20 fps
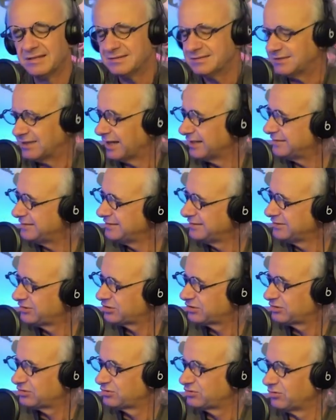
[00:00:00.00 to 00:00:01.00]
e aí
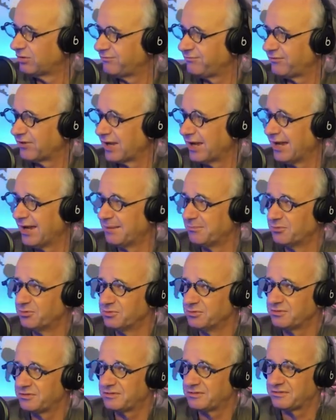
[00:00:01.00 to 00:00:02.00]

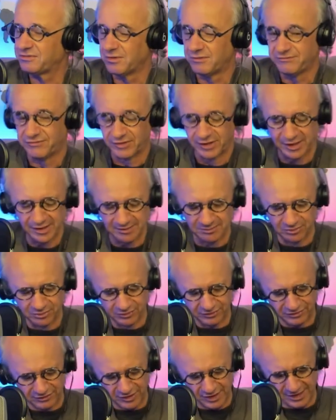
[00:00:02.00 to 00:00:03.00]
sofremos,
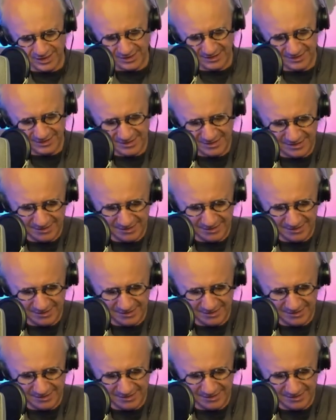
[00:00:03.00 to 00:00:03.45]
sofremos, né?